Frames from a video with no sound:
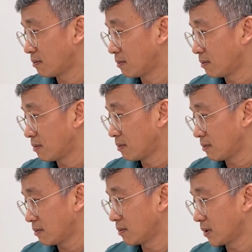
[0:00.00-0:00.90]
nữa
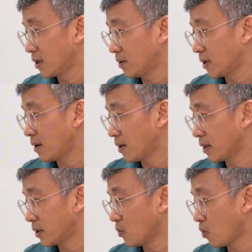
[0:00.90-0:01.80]
ừ được
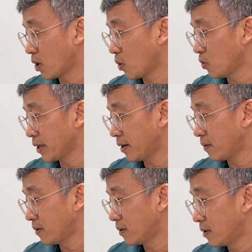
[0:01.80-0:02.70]
cháo qua ngủ sao
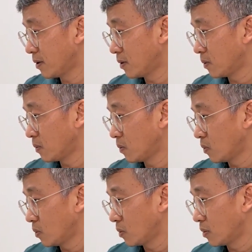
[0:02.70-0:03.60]
dạ,
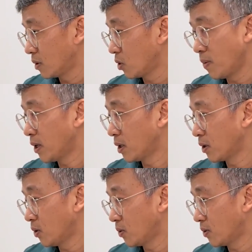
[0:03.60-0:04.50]
ngủ, bình
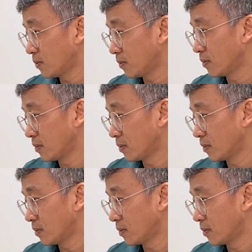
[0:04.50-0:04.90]
thường luôn ừ.